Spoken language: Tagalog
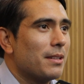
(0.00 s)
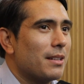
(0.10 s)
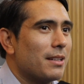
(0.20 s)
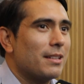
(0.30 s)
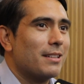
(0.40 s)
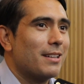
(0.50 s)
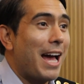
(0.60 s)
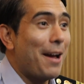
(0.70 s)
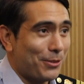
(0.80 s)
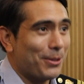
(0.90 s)
Uh,
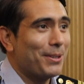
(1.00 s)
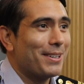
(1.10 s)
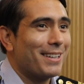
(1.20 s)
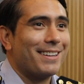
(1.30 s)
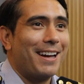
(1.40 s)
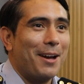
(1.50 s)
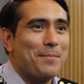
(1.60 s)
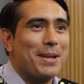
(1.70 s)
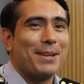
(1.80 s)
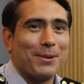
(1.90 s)
after, uh,
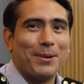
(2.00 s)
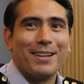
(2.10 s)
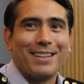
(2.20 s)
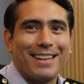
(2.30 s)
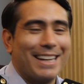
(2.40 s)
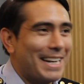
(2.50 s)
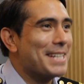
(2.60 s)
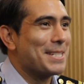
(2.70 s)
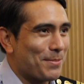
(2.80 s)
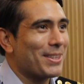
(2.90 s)
aminin ko,
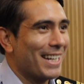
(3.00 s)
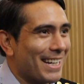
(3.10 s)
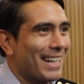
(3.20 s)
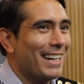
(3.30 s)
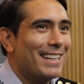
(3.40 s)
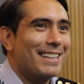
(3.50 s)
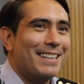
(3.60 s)
iniisip ko talaga,